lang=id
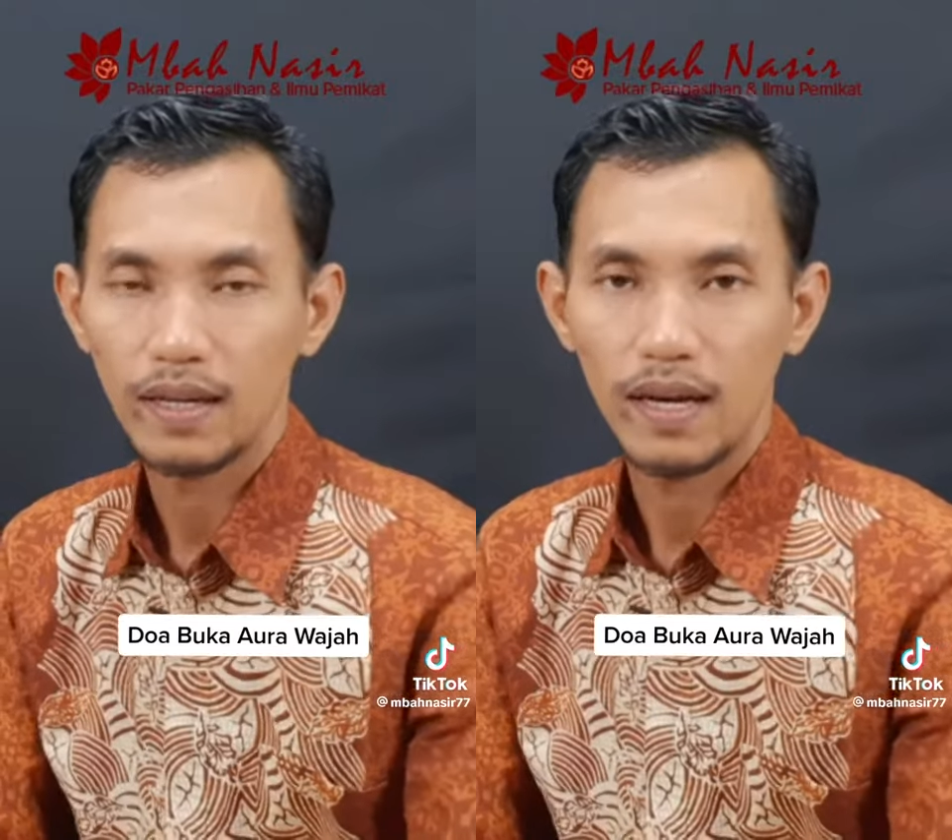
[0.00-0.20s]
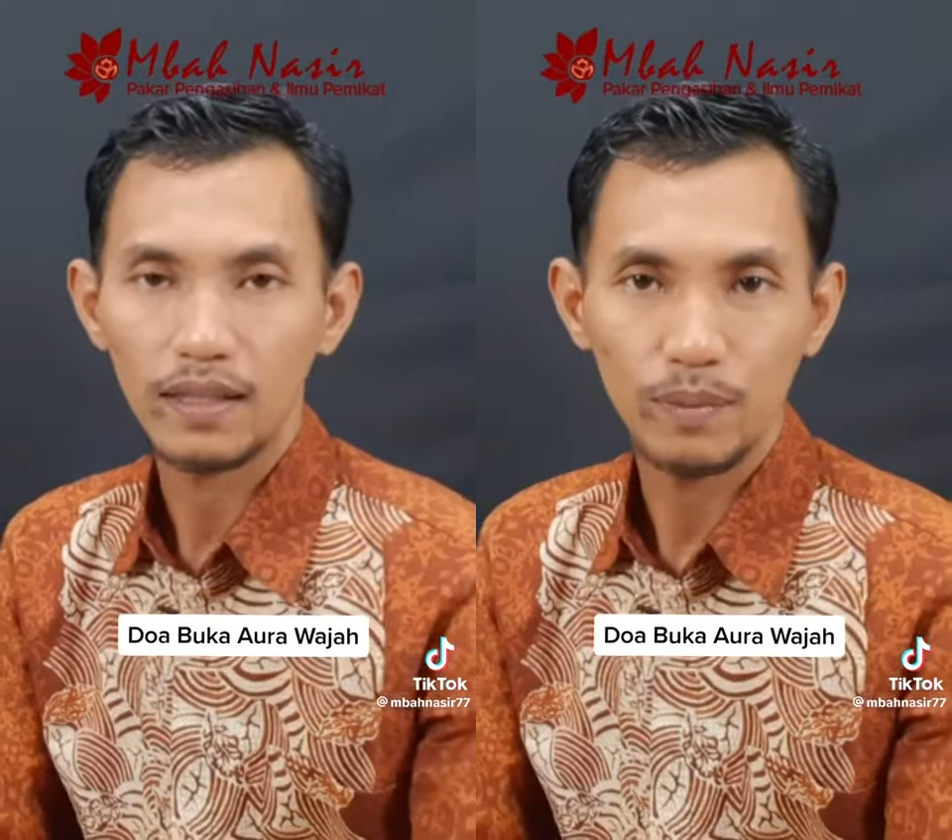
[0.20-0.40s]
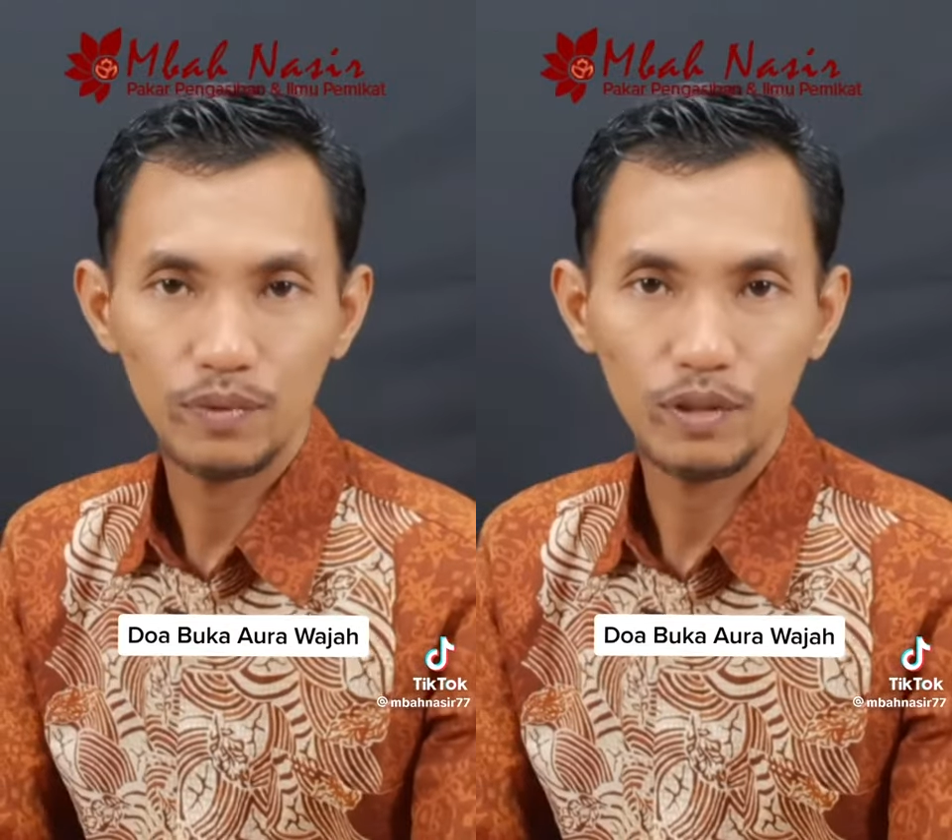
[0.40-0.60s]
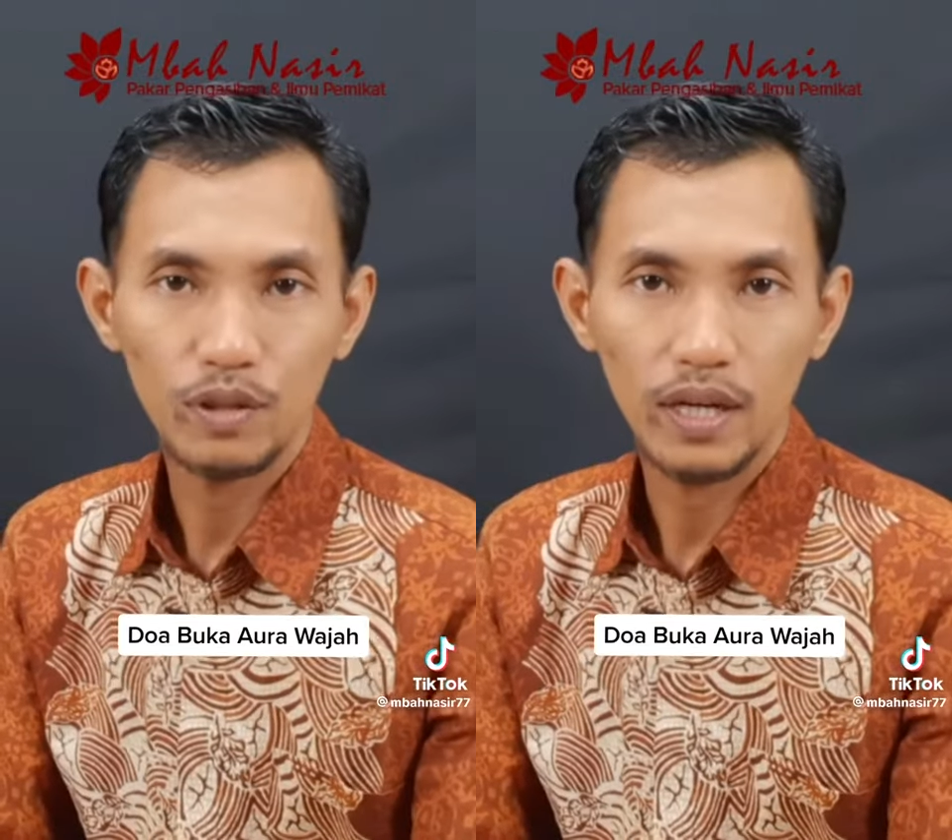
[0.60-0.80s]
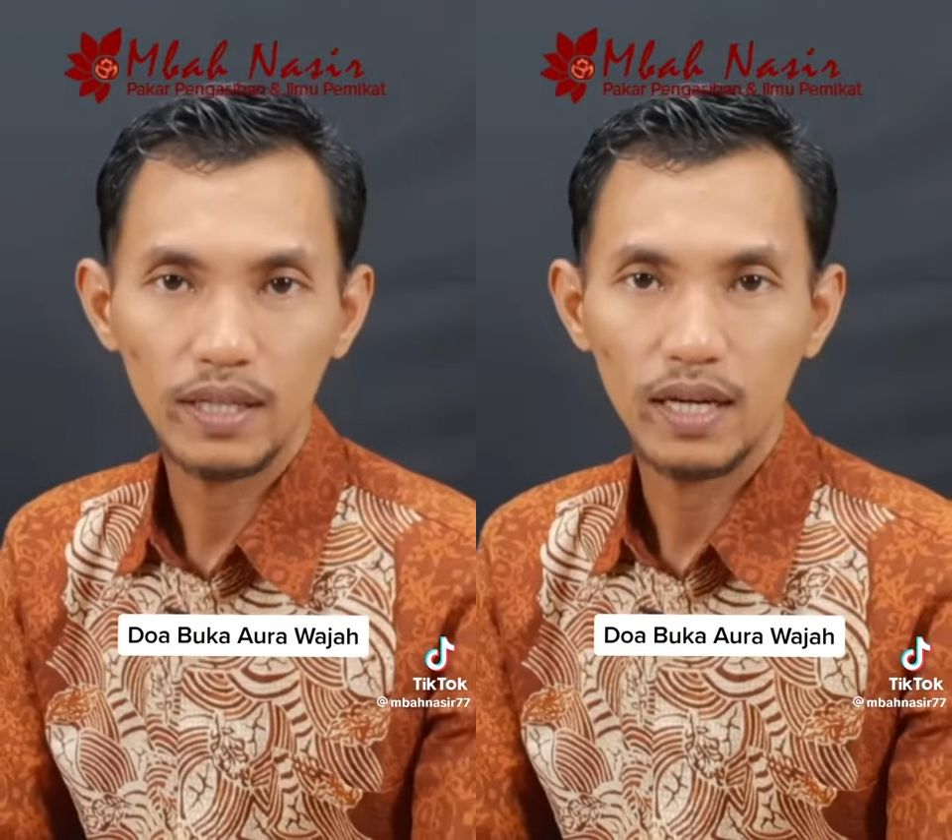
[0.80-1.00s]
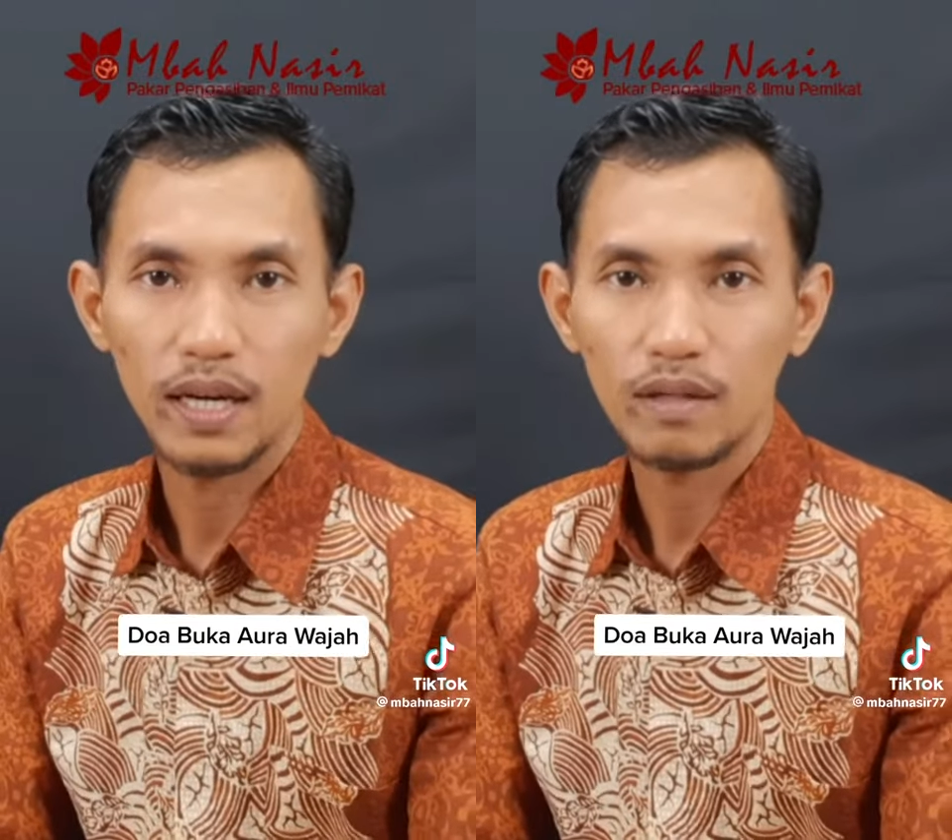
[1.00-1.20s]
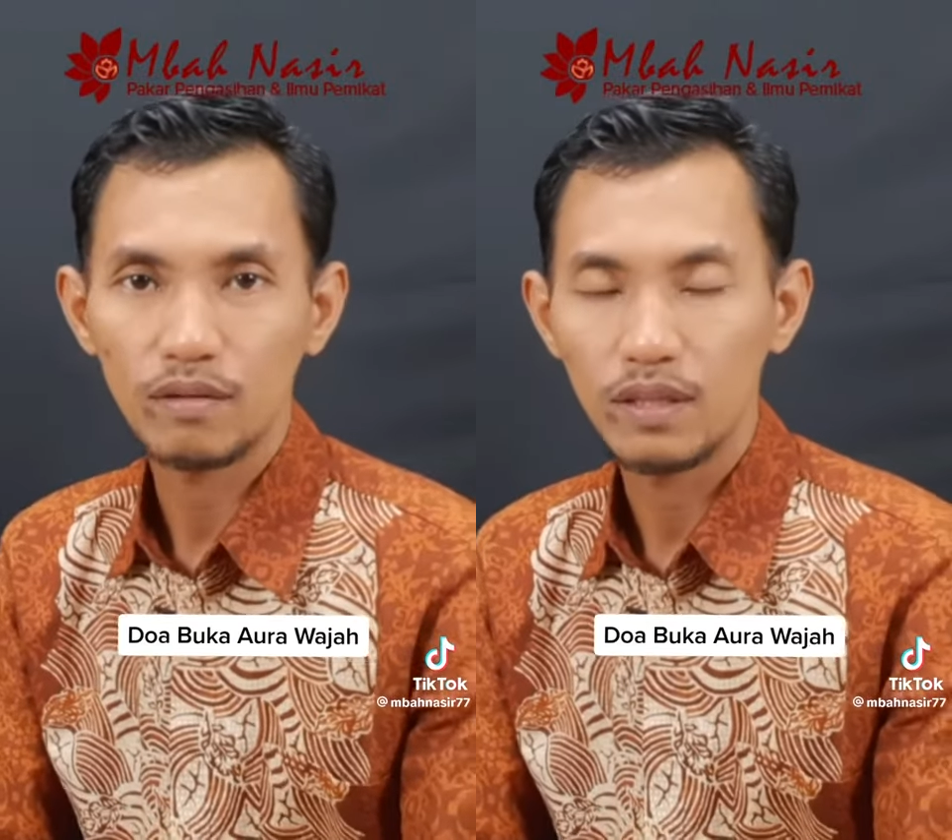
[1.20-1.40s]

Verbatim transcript: Adapun doa yang harus